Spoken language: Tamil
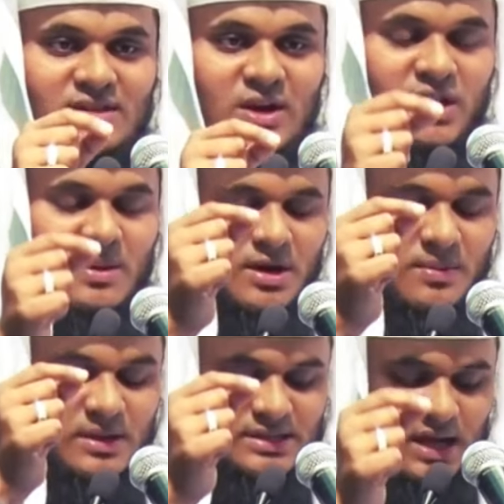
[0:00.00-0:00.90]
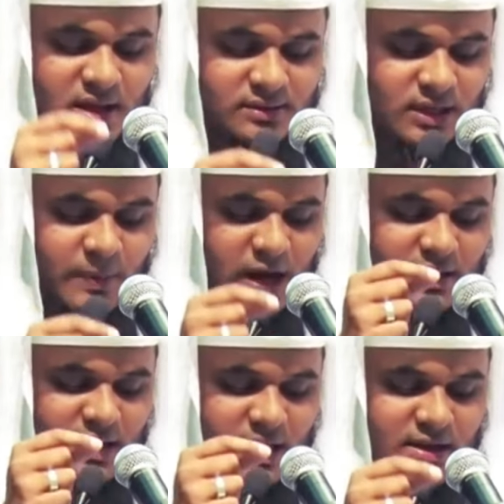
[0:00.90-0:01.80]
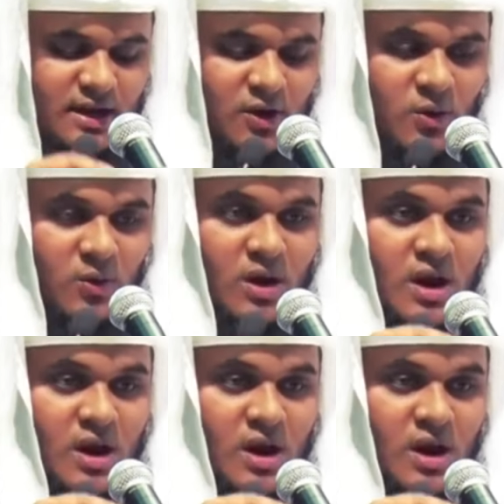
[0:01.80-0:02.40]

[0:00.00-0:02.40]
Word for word: தன்னுடைய மர்மஸ்தானத்தை பாதுகாக்கிறாளோ